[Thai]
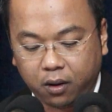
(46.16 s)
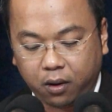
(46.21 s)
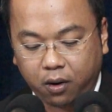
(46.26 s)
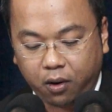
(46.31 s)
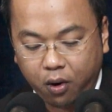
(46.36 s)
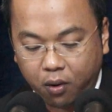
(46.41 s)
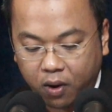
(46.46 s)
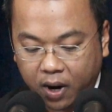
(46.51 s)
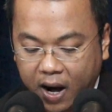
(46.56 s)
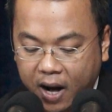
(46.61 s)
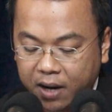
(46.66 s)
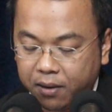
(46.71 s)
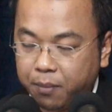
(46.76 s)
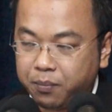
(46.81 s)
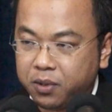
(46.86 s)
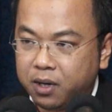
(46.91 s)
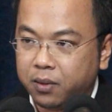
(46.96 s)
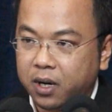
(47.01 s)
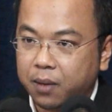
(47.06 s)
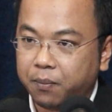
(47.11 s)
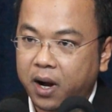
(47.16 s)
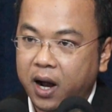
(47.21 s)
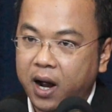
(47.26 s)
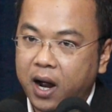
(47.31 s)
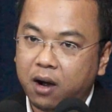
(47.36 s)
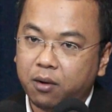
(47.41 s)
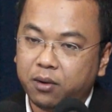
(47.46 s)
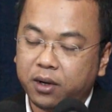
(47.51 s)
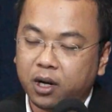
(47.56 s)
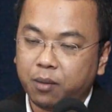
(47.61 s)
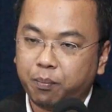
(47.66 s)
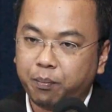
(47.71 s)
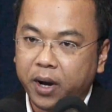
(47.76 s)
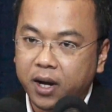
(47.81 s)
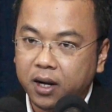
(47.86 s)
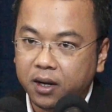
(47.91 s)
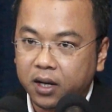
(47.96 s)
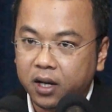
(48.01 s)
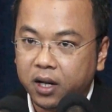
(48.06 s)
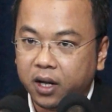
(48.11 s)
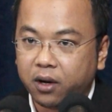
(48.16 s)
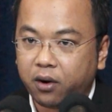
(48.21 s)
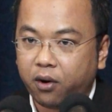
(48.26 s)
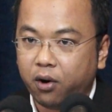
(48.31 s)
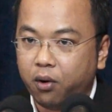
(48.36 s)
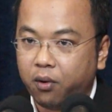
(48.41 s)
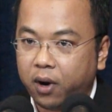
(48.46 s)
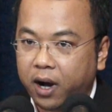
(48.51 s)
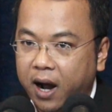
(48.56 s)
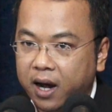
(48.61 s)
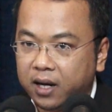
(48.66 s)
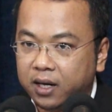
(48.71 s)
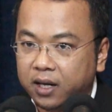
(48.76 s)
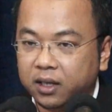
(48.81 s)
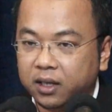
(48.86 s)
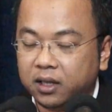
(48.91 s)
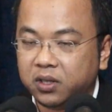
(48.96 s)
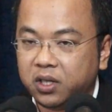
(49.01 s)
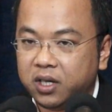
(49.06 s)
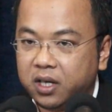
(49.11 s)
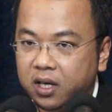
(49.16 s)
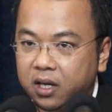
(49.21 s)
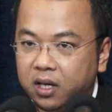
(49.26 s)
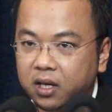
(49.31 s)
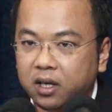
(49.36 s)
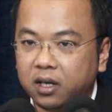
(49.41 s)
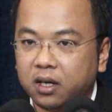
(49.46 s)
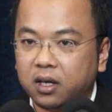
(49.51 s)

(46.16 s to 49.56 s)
โครงการรับจำนำข้าวเนี่ยเป็นอีกโครงการงที่